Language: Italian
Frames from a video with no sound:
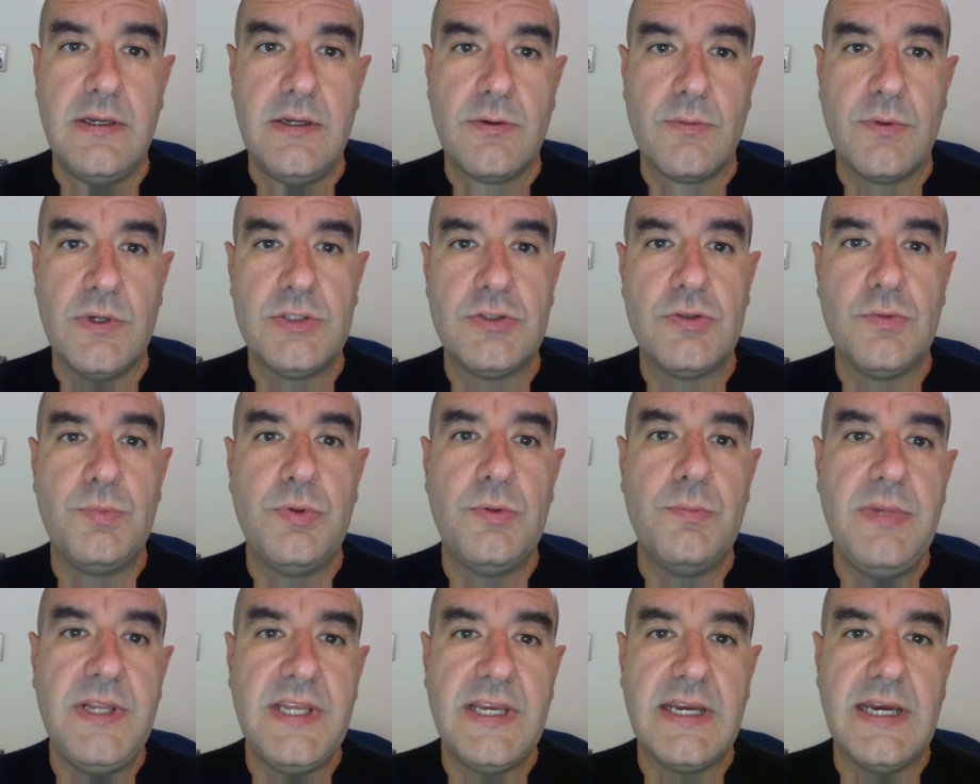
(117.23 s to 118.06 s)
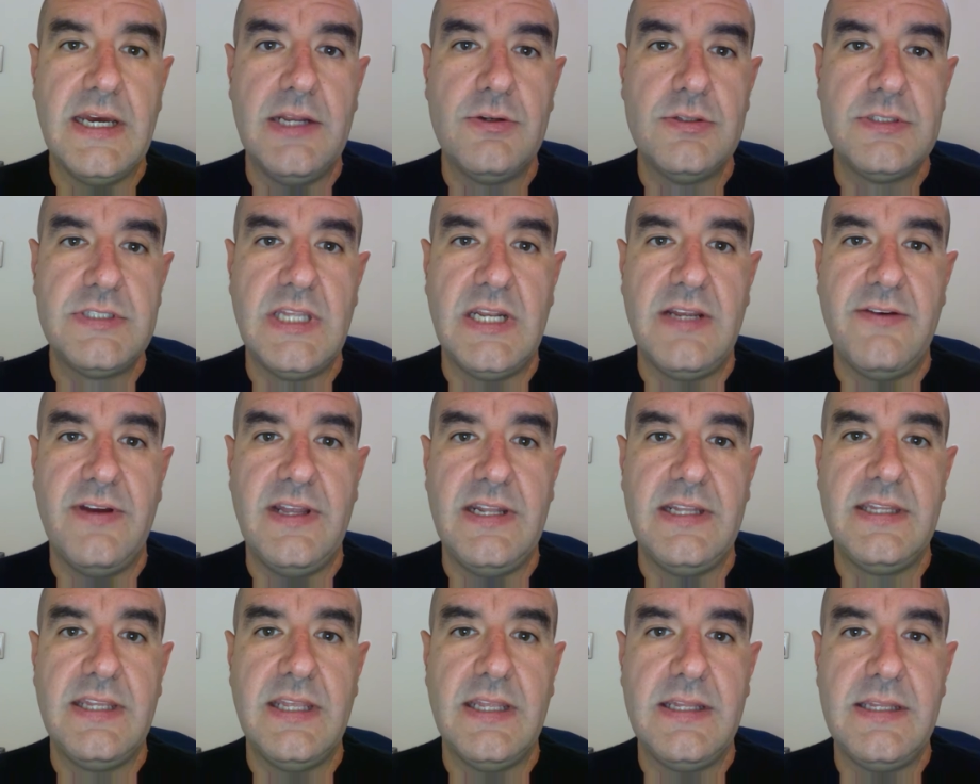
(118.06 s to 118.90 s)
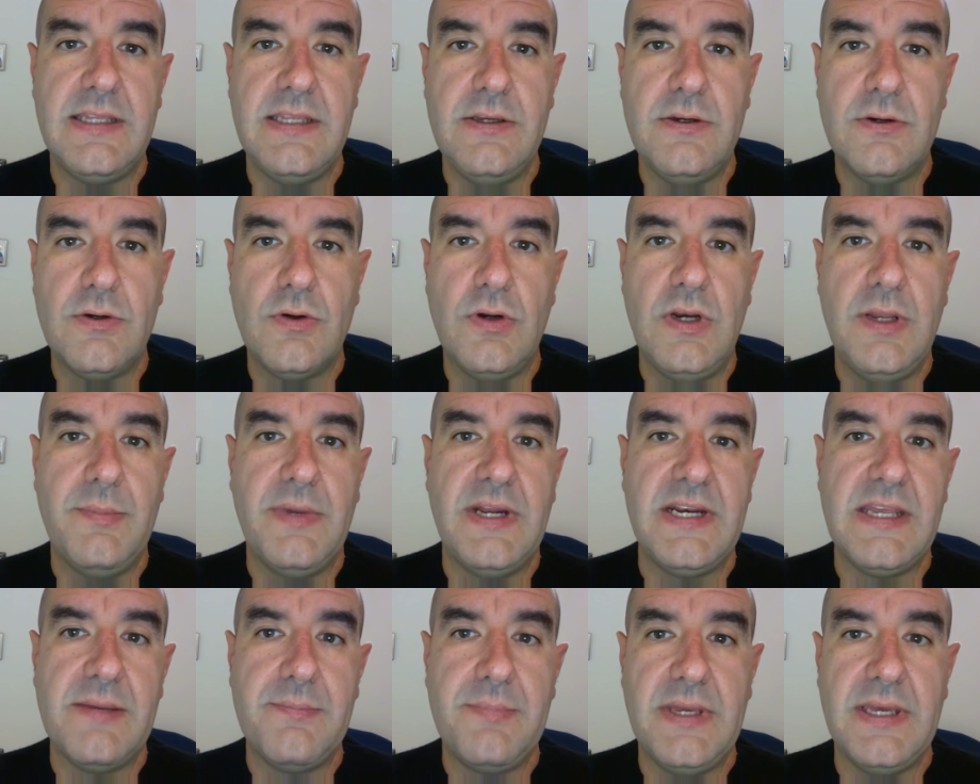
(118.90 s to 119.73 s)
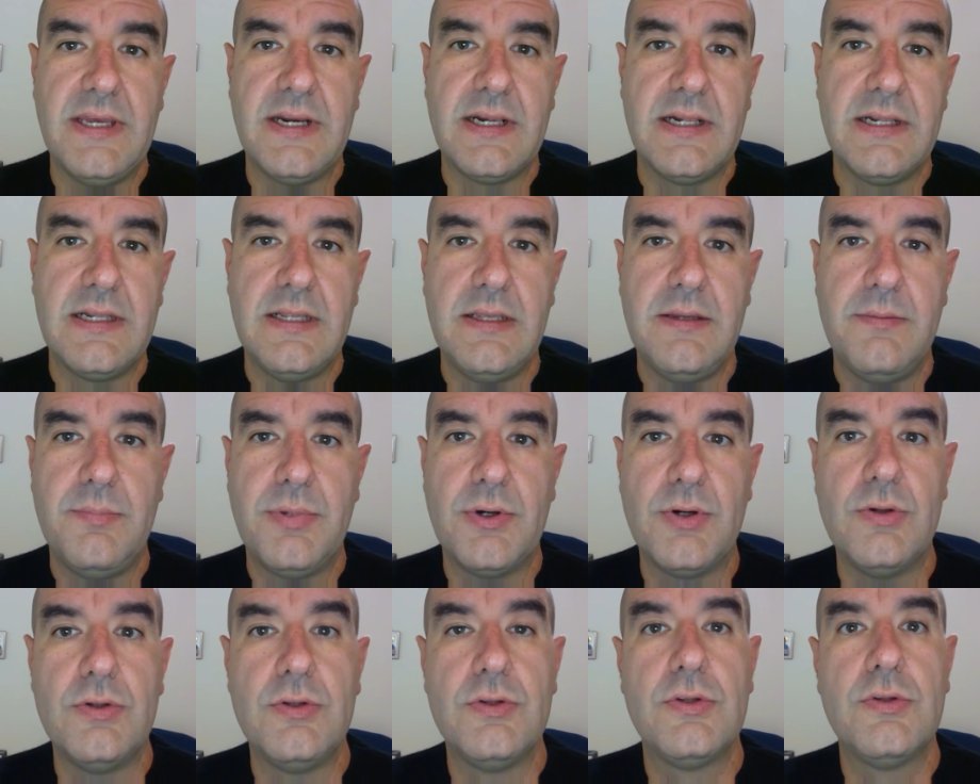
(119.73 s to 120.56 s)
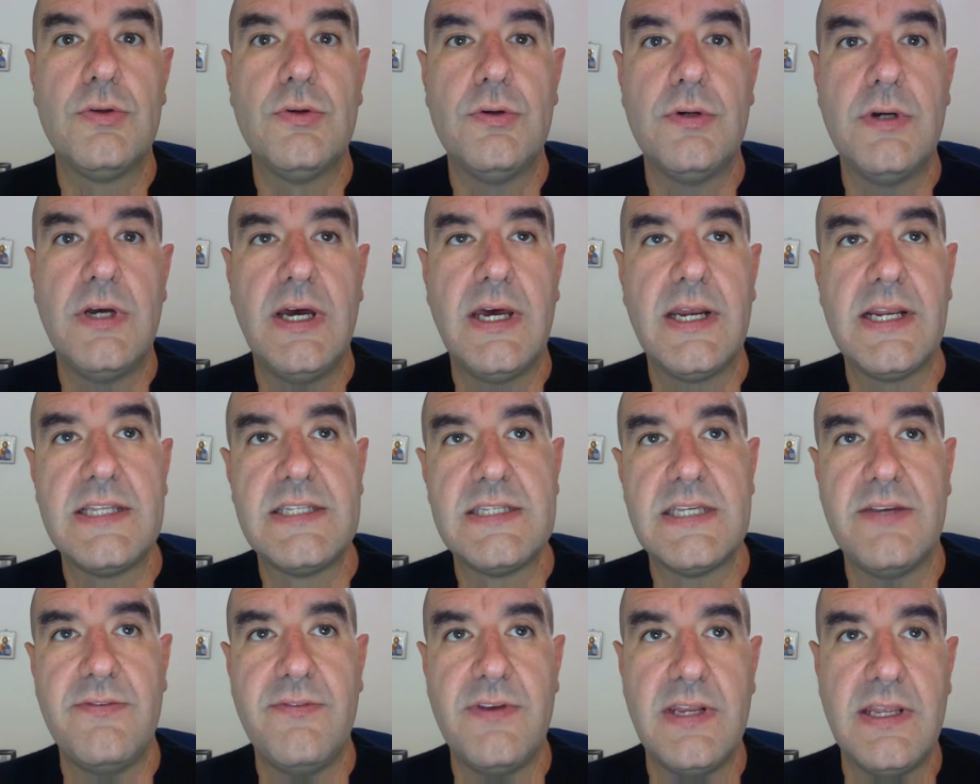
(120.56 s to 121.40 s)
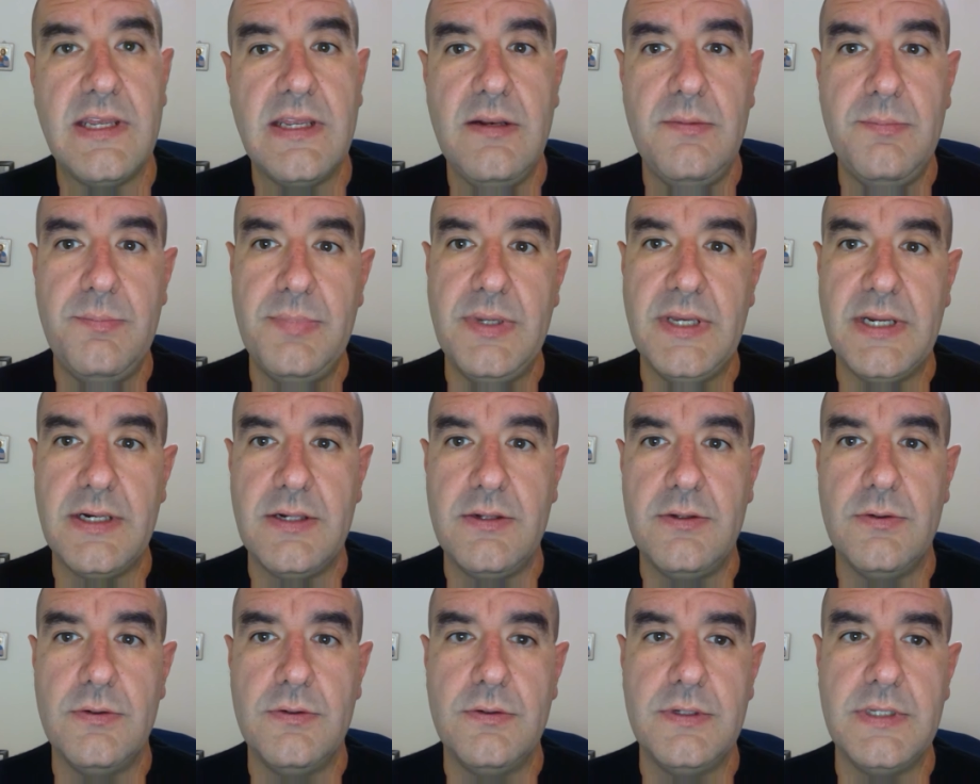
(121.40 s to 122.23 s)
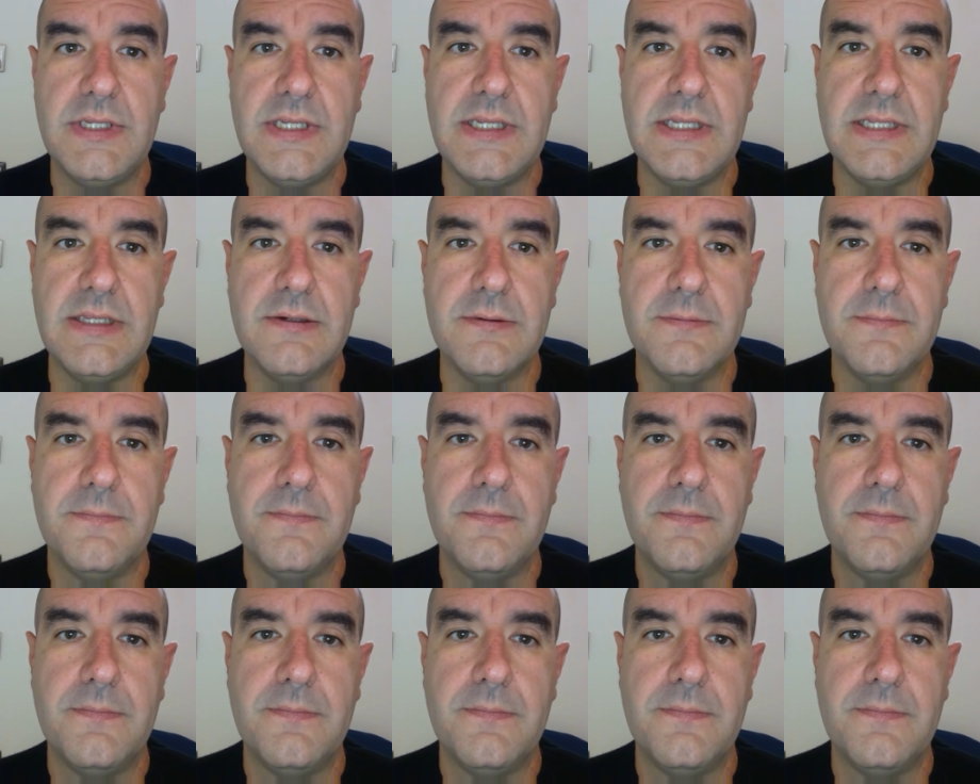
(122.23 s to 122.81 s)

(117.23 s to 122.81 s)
questo pubblicano sta davanti a Dio con le mani aperte, pronto a ricevere il perdono di Dio.